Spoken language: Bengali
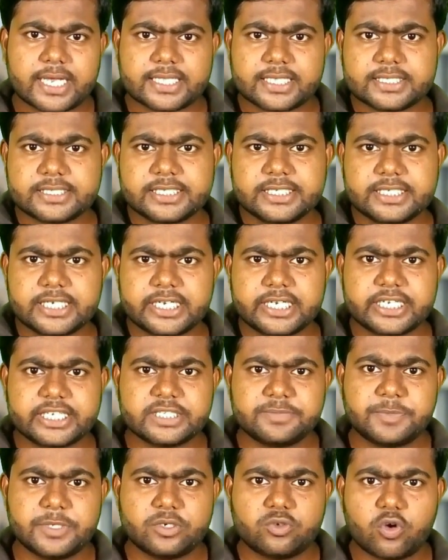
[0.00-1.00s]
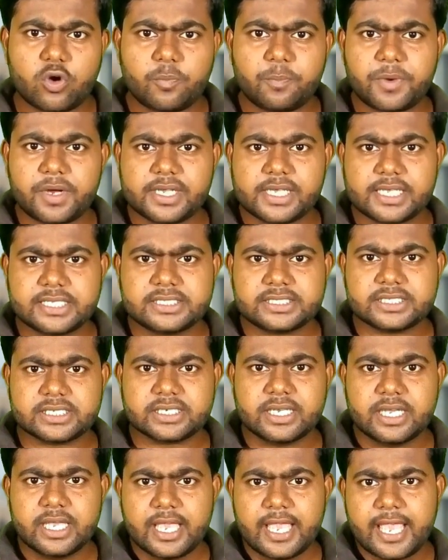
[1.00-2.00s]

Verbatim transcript: দেখা যাচ্ছে ইন্টারনেটের স্পিড কম পাওয়া যাচ্ছে